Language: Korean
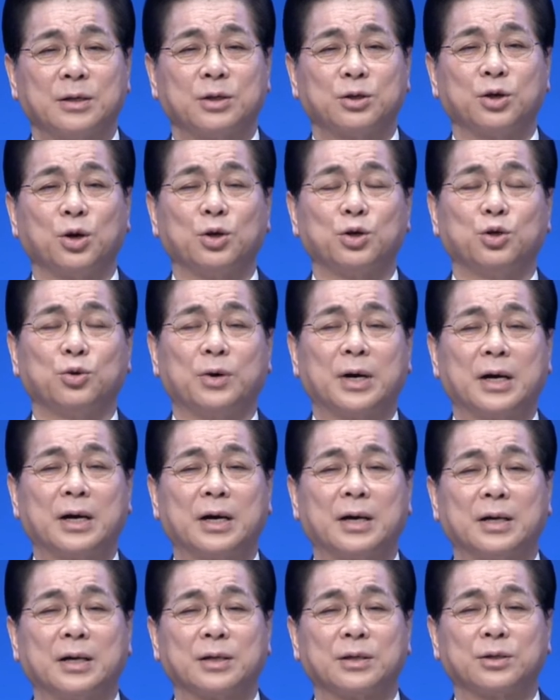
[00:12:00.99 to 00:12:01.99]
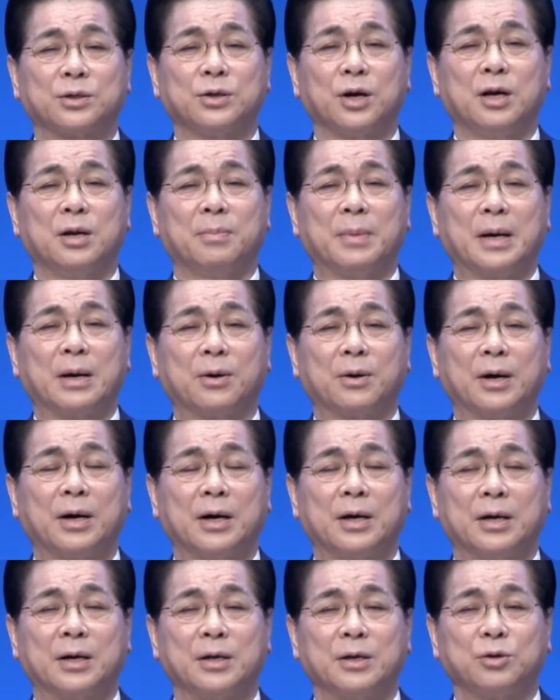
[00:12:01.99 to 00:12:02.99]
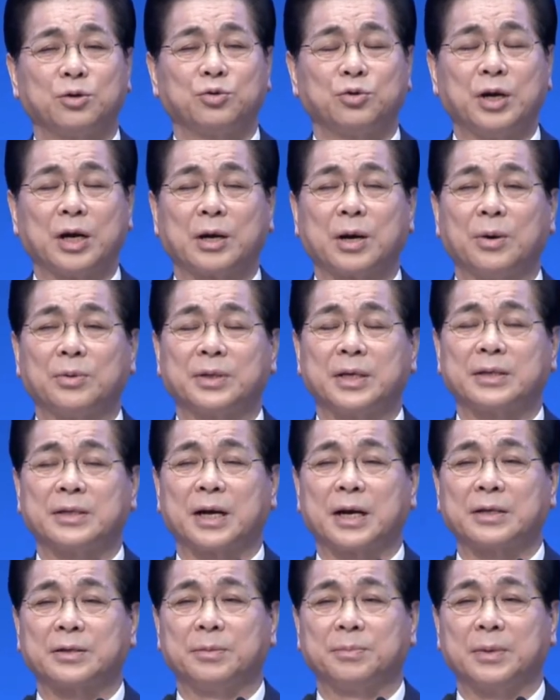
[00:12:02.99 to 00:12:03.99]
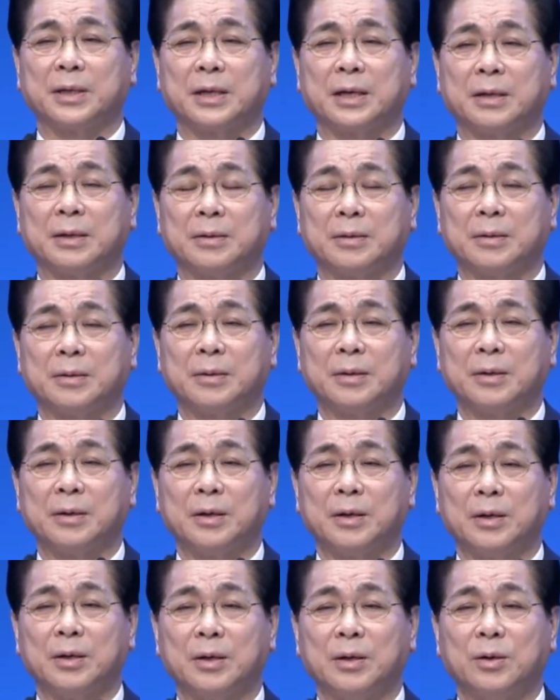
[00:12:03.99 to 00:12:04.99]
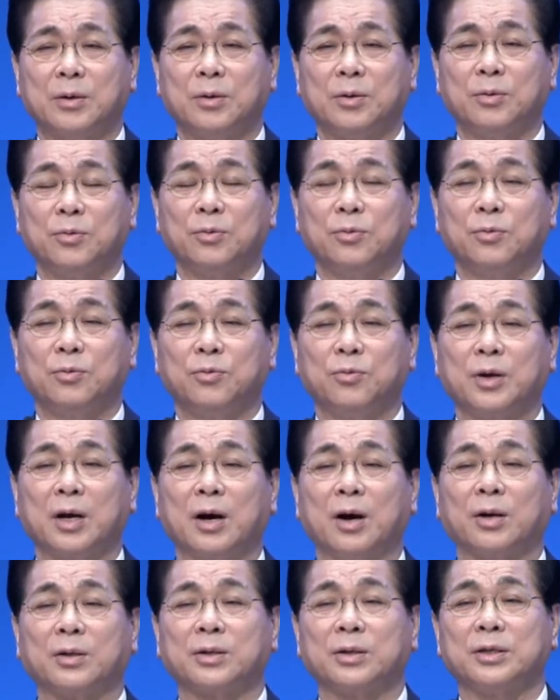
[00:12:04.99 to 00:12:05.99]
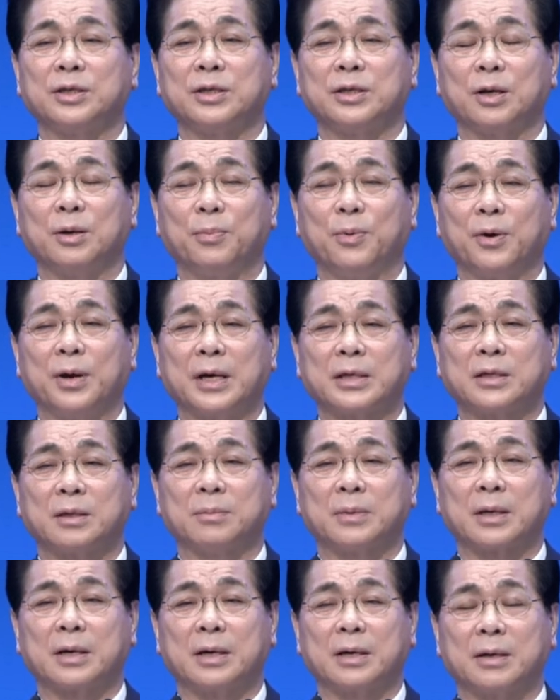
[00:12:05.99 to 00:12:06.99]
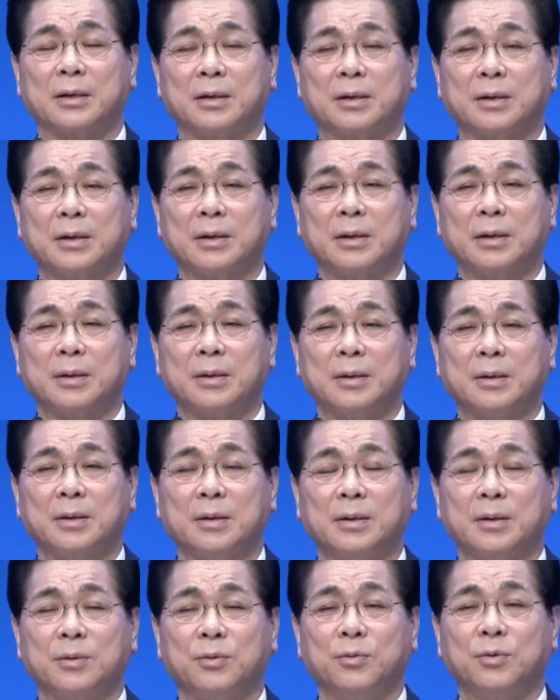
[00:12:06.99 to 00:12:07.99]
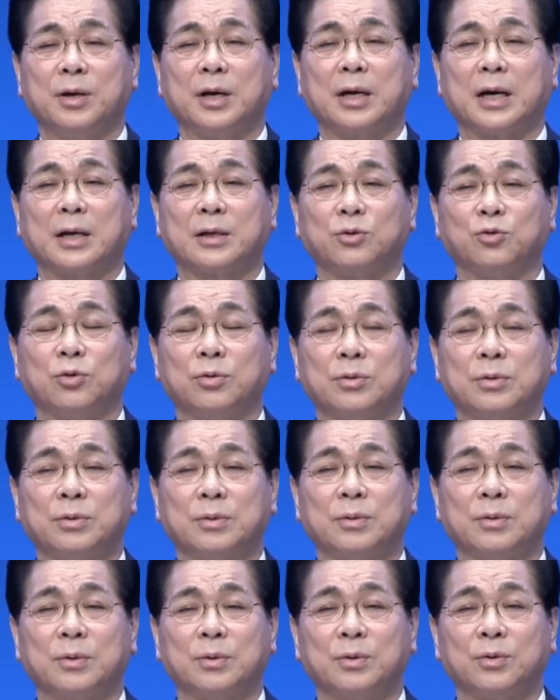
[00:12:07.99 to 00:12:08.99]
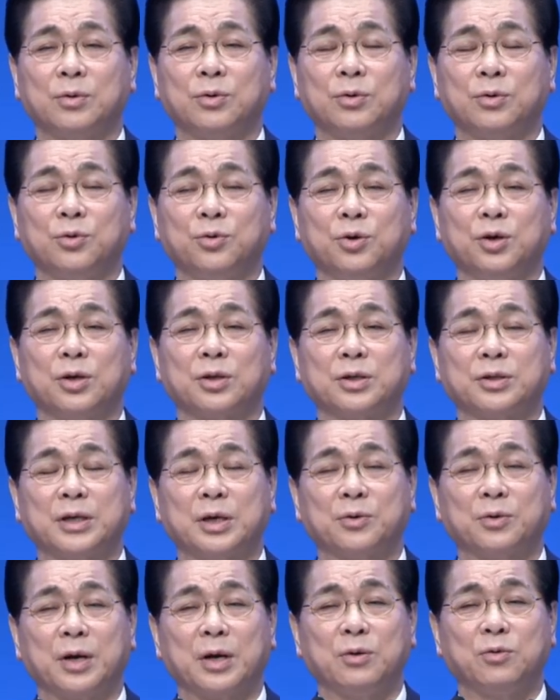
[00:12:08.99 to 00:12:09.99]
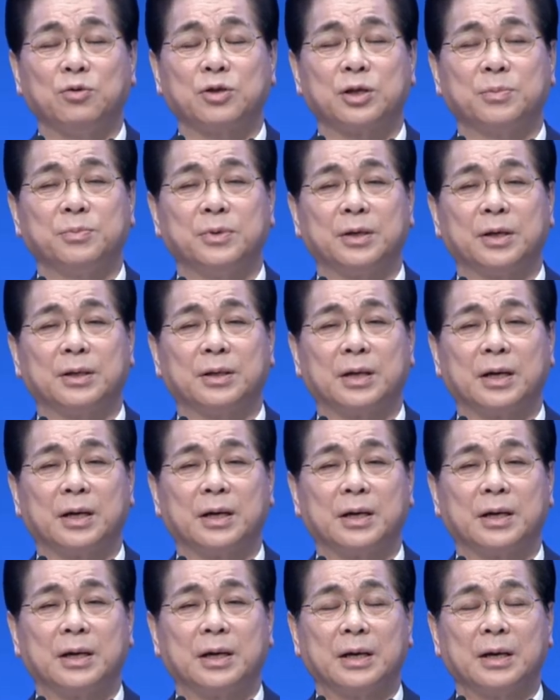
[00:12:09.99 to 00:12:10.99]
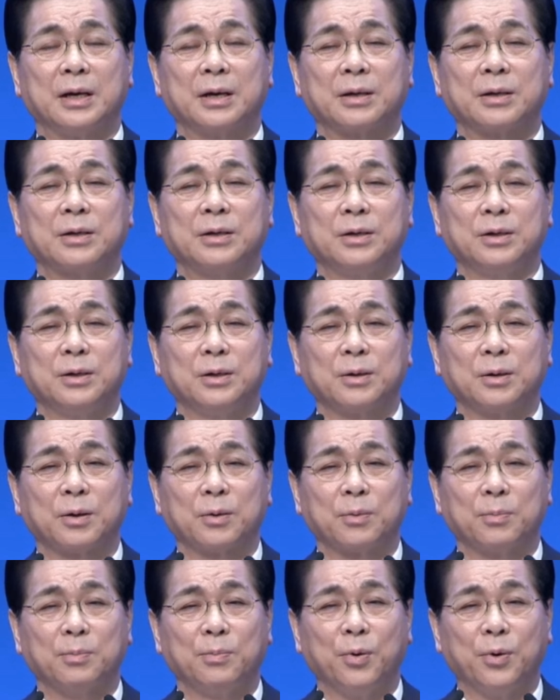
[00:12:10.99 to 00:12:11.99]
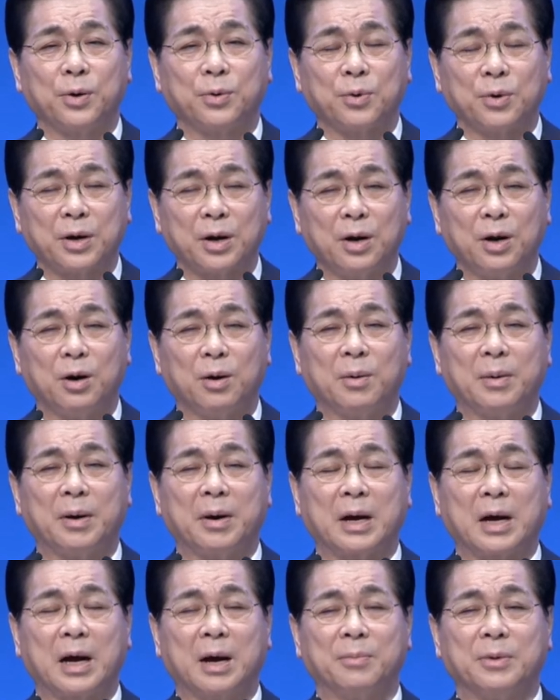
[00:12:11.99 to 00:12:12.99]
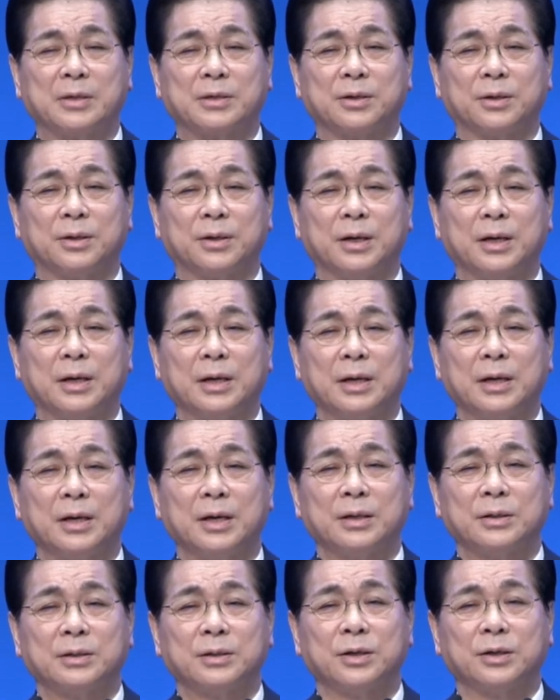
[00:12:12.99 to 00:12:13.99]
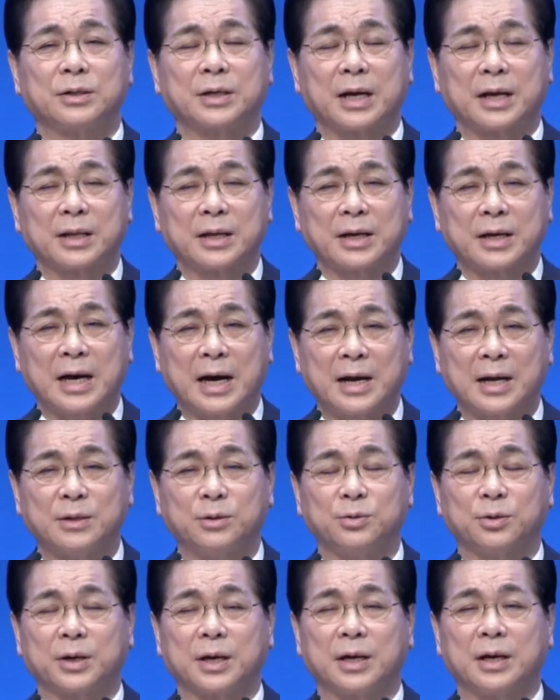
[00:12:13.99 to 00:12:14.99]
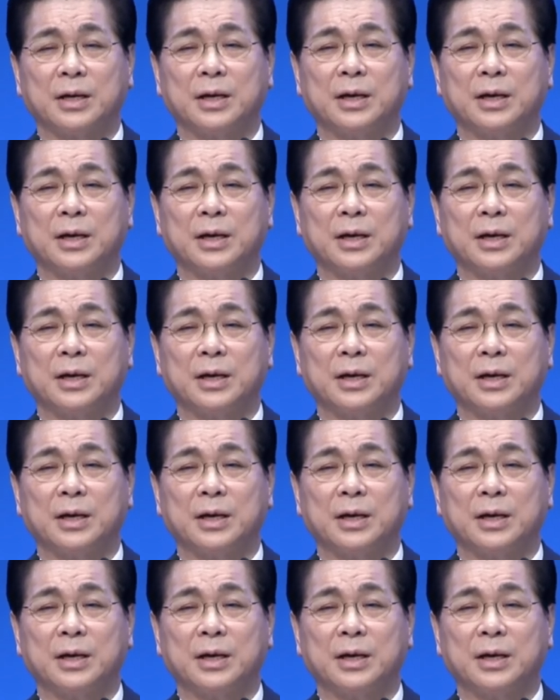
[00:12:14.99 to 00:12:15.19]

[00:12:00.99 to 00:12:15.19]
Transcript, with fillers: 저주와 절망과 죄 가운데 살았습니다. 우리가 어떤 시절을 보내왔습니까? 우리가 6.25 전쟁 후에 60년대 그 보릿고개를 넘어가면서 처절한 가난 속에